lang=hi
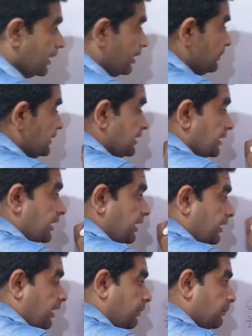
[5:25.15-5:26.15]
अब ये
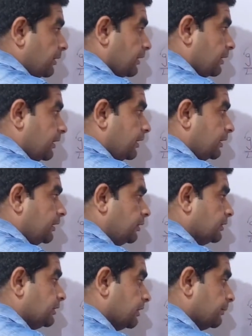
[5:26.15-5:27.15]
काम कर रहा
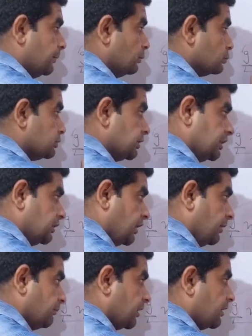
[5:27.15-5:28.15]
है ये भी उसी
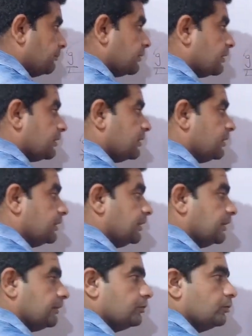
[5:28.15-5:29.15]
टाइम काम कर रहा है